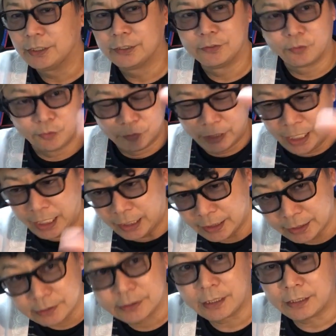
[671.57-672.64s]
のこう流れ
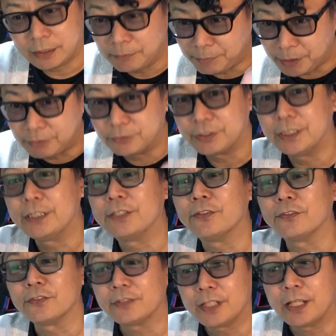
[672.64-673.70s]
ですからね
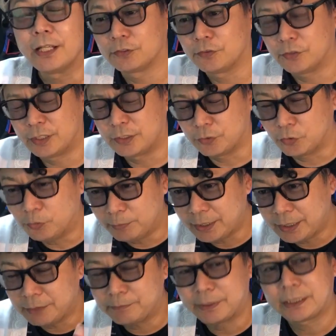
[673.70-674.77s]
ビッグヒットのねここでどこま
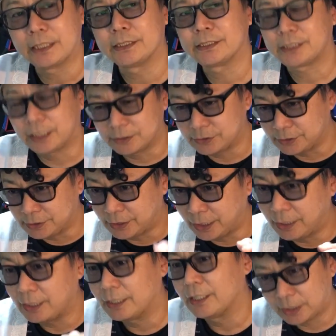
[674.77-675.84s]
でまた近づい
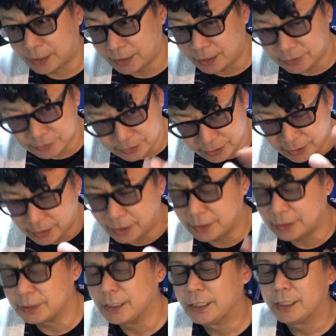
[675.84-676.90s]
て彼らの背中
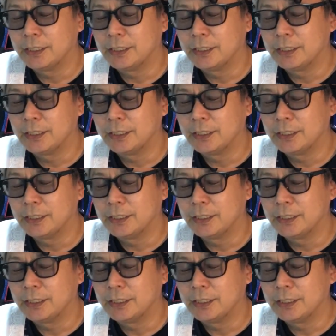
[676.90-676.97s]
に